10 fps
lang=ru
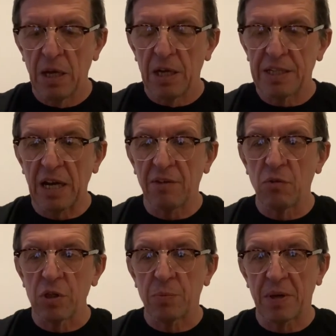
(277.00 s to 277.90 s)
Так
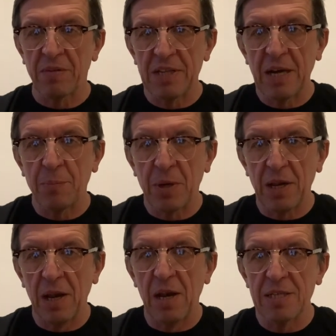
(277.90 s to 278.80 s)
вот, проводя
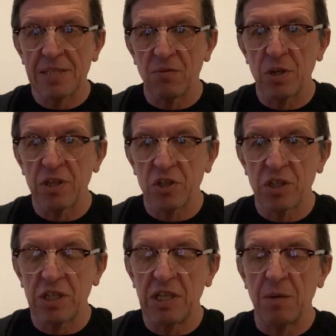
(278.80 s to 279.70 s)
параллели с
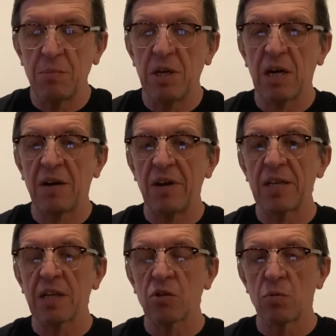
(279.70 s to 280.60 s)
сегодняшним днем и говоря
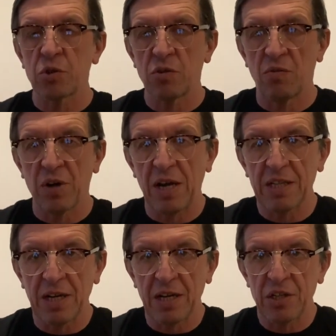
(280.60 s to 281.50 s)
на том, что враг
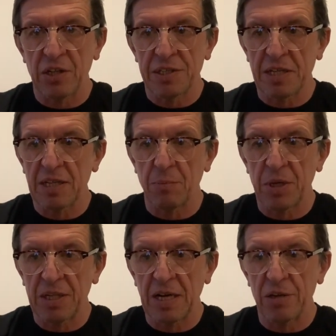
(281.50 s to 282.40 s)
накатился на
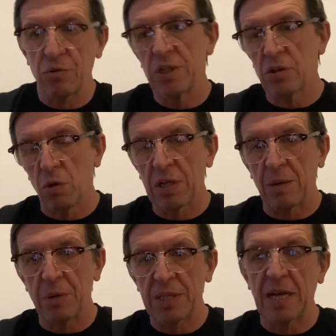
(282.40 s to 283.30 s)
Британию, не только
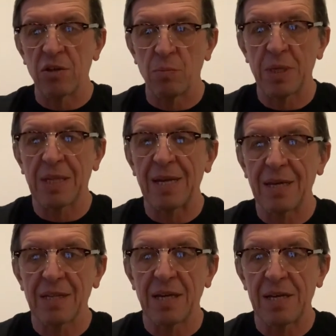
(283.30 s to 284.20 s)
Британию, Британия
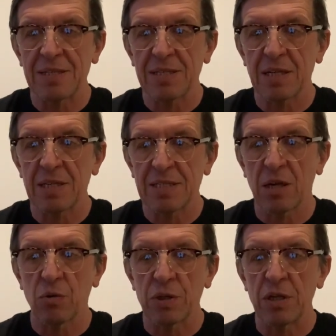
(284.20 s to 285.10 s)
одна из э,
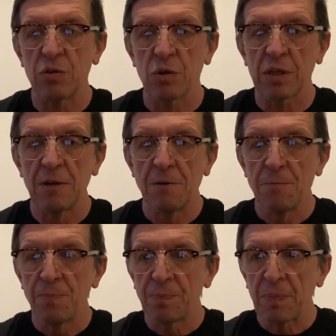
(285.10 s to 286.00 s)
сторон идет
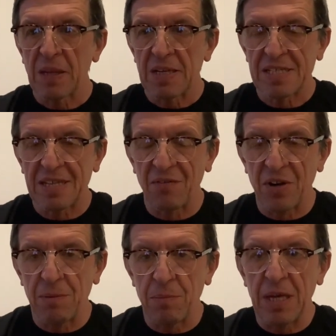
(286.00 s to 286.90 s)

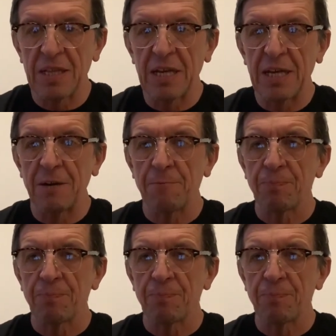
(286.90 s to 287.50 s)
современная,